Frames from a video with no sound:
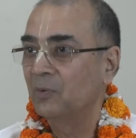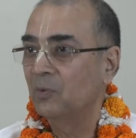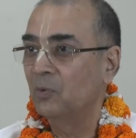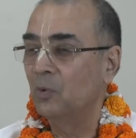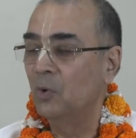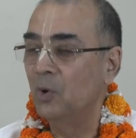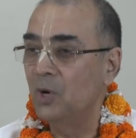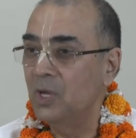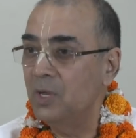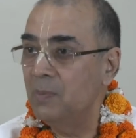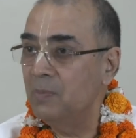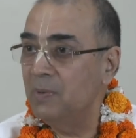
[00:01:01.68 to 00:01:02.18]

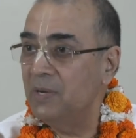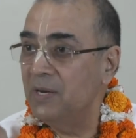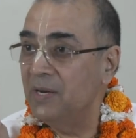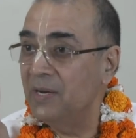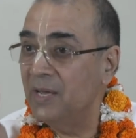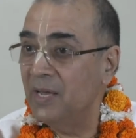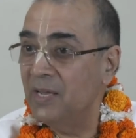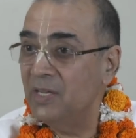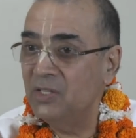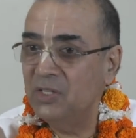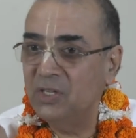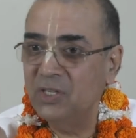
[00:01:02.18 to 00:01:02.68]
कोई भी
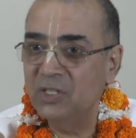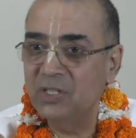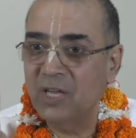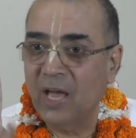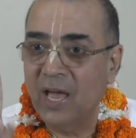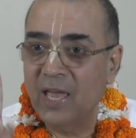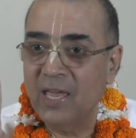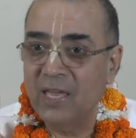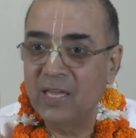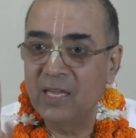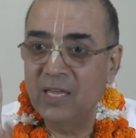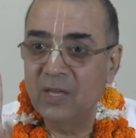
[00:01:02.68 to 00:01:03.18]
नई चीज
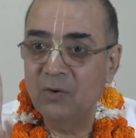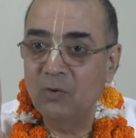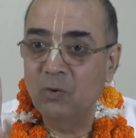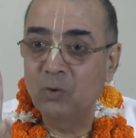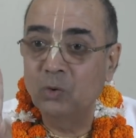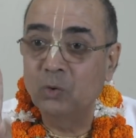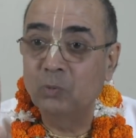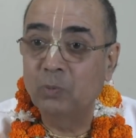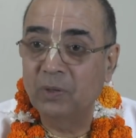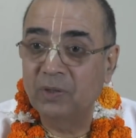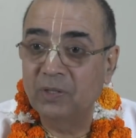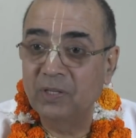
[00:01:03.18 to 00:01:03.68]
आएगी वो
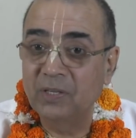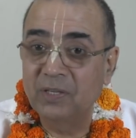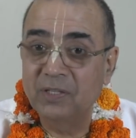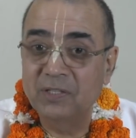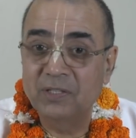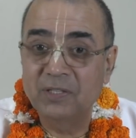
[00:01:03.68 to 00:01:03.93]
उत्पत्ति